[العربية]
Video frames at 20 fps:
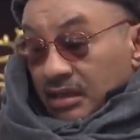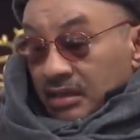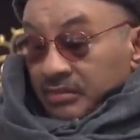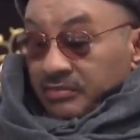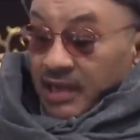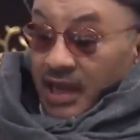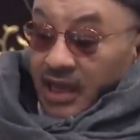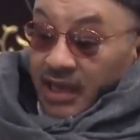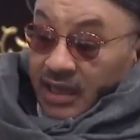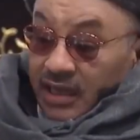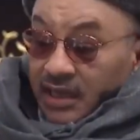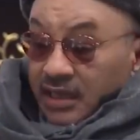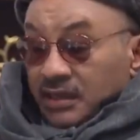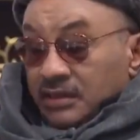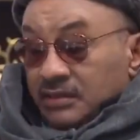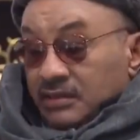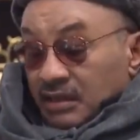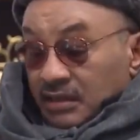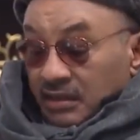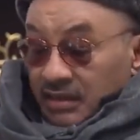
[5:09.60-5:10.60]

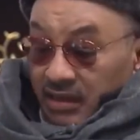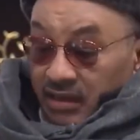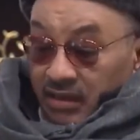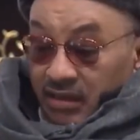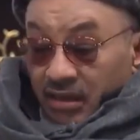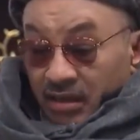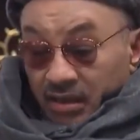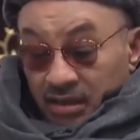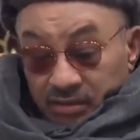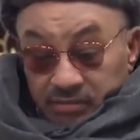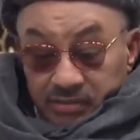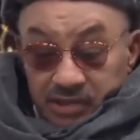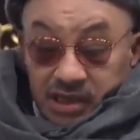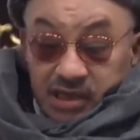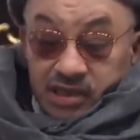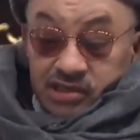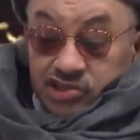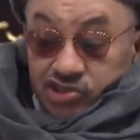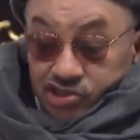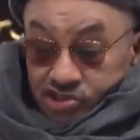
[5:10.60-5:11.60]
ملايين تلقيه
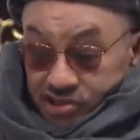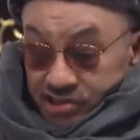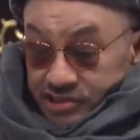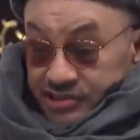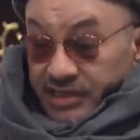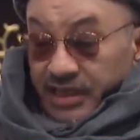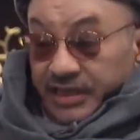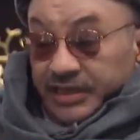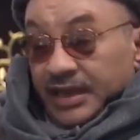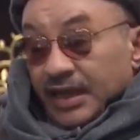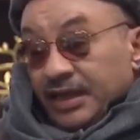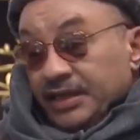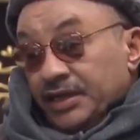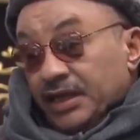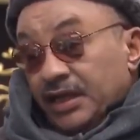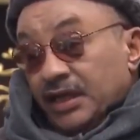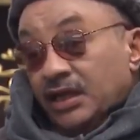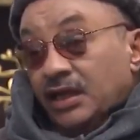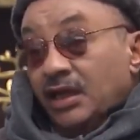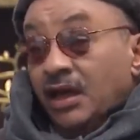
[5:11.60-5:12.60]
مش زي
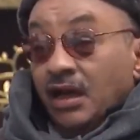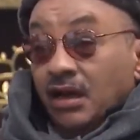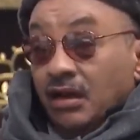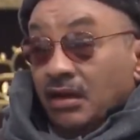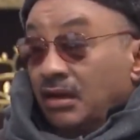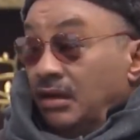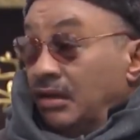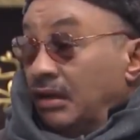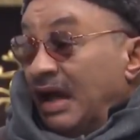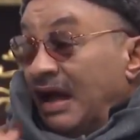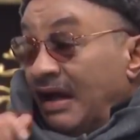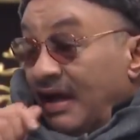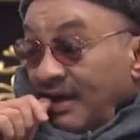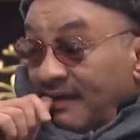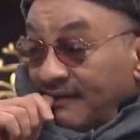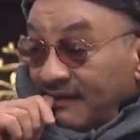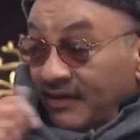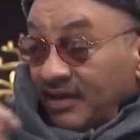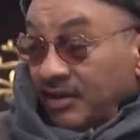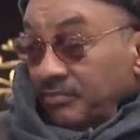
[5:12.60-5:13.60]
نحن آه،
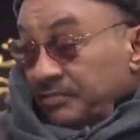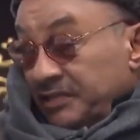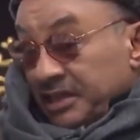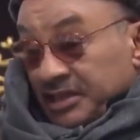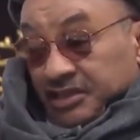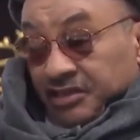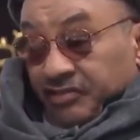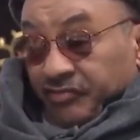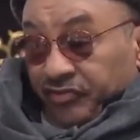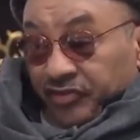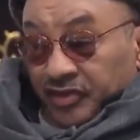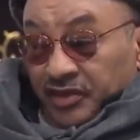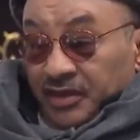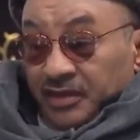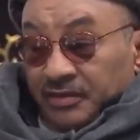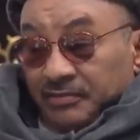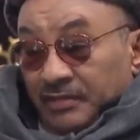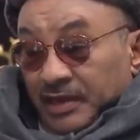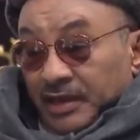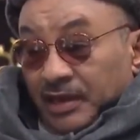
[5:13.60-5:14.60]

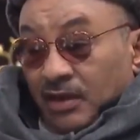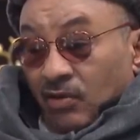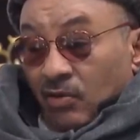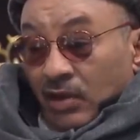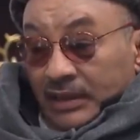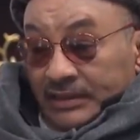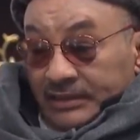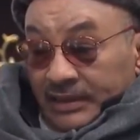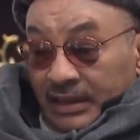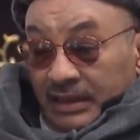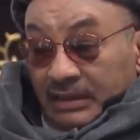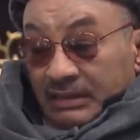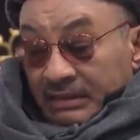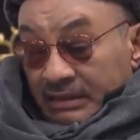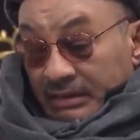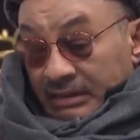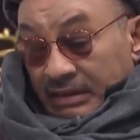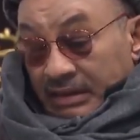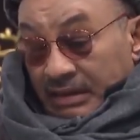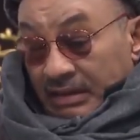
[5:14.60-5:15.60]
منتفين مره واحده
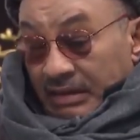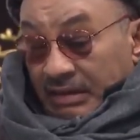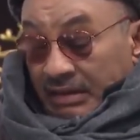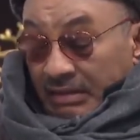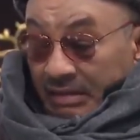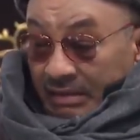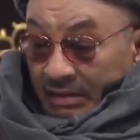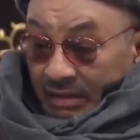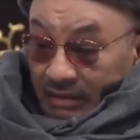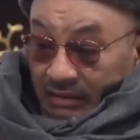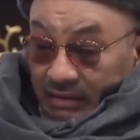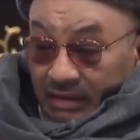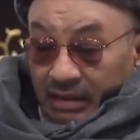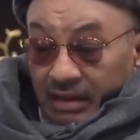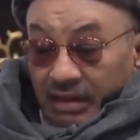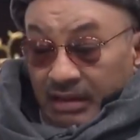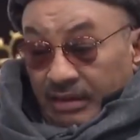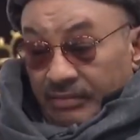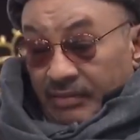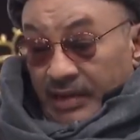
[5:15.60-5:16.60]
الله
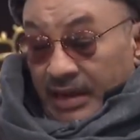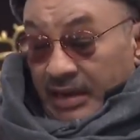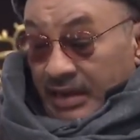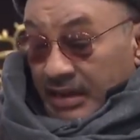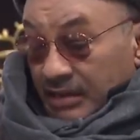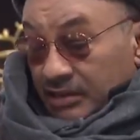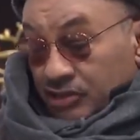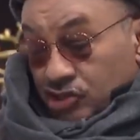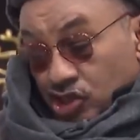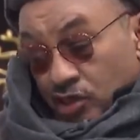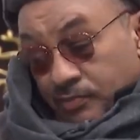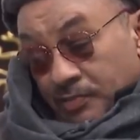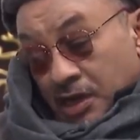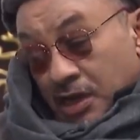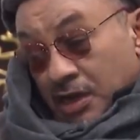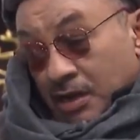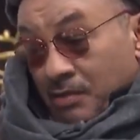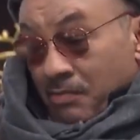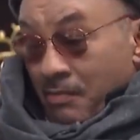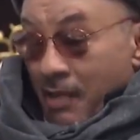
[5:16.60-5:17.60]
غالب عليك تجيب لي
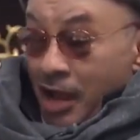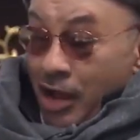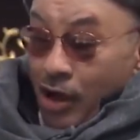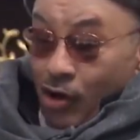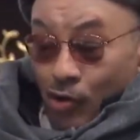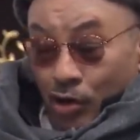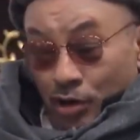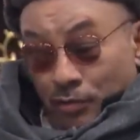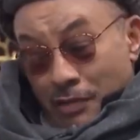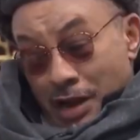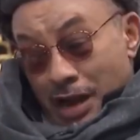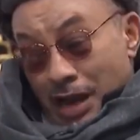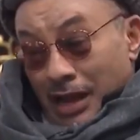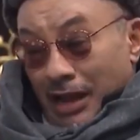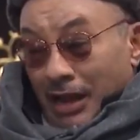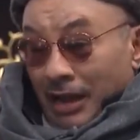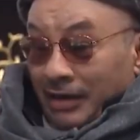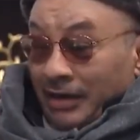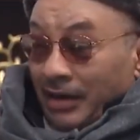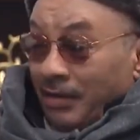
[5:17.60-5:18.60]
الميه والملح
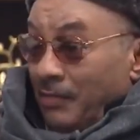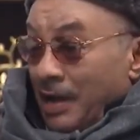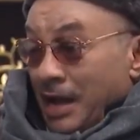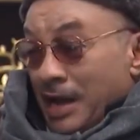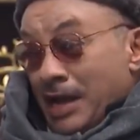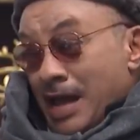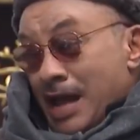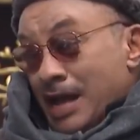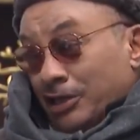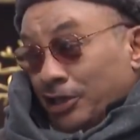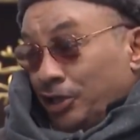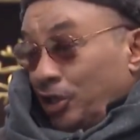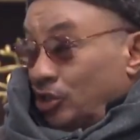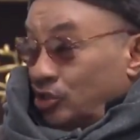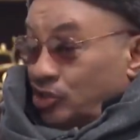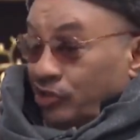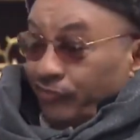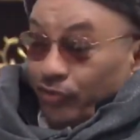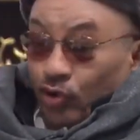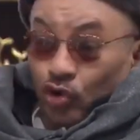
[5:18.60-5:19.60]
حرام عليك
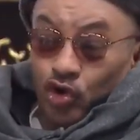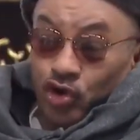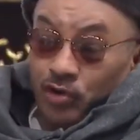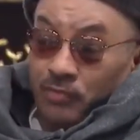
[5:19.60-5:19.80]
نحس بروحي